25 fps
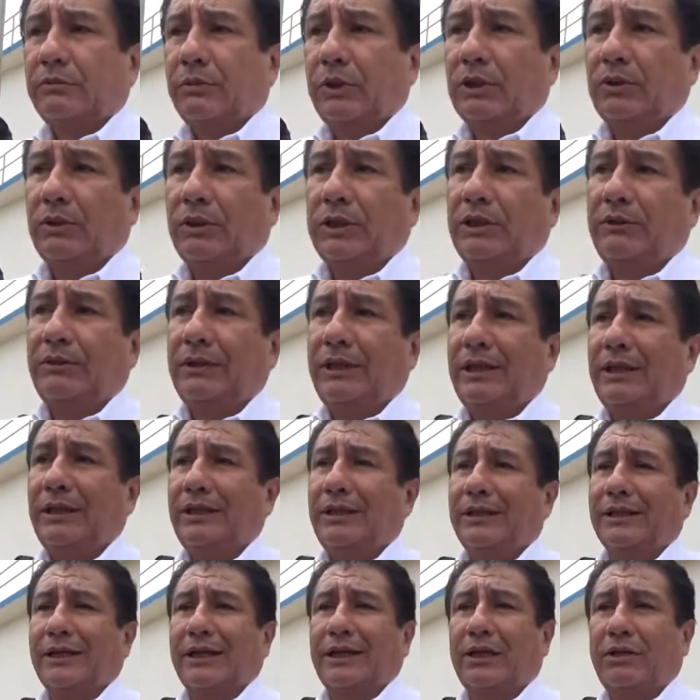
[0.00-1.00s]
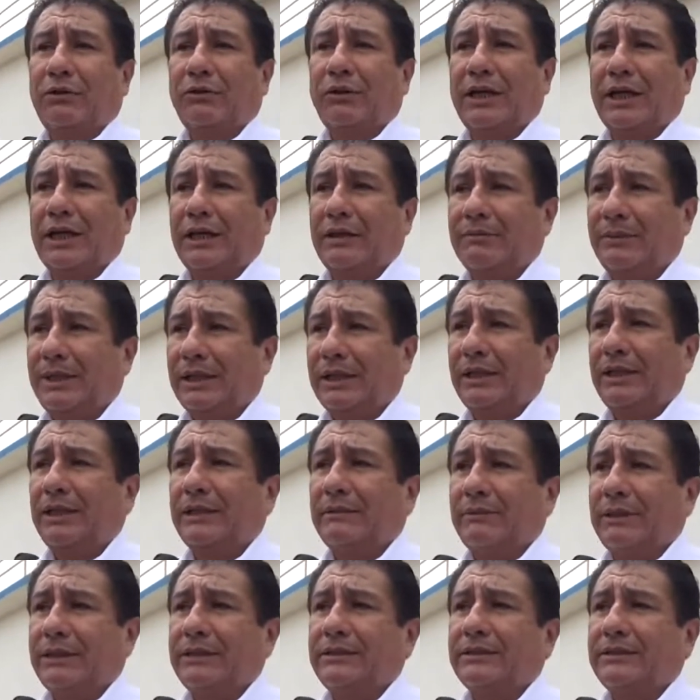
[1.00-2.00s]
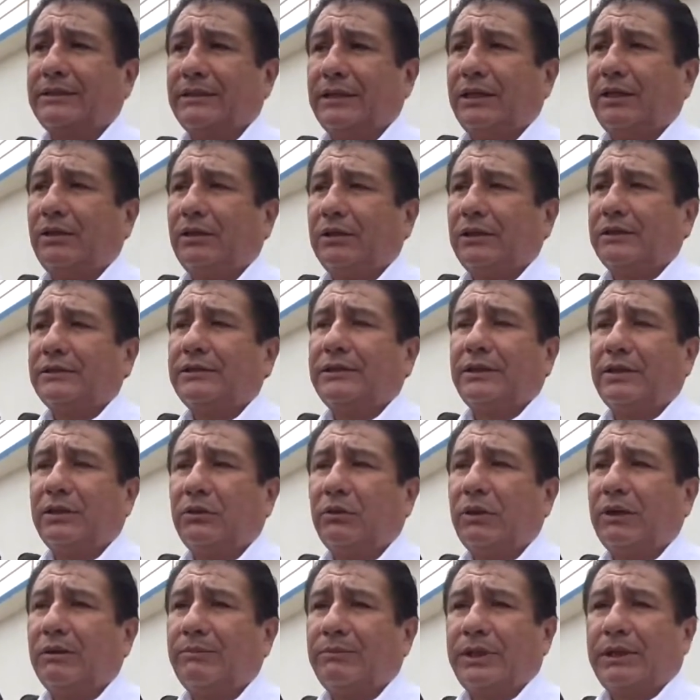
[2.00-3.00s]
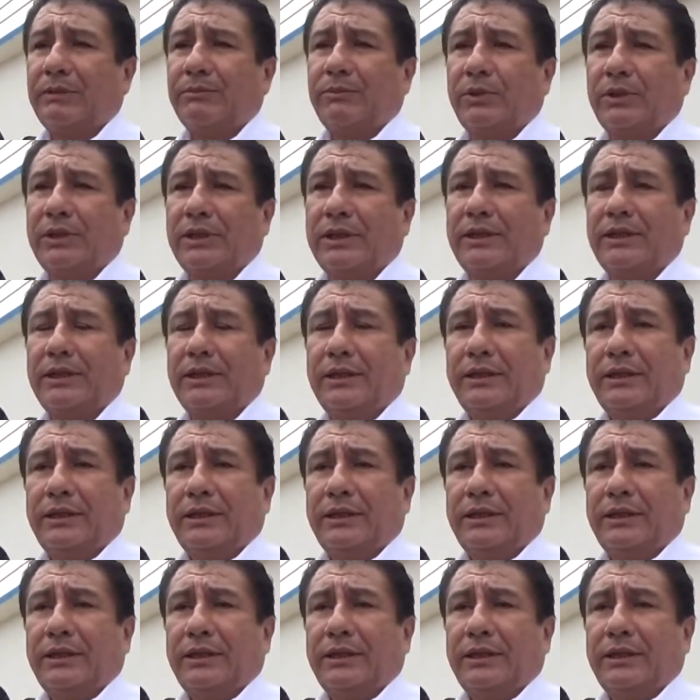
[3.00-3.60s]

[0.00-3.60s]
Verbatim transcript: Bueno, a nivel región Cajamarca la brecha sigue siendo amplia porque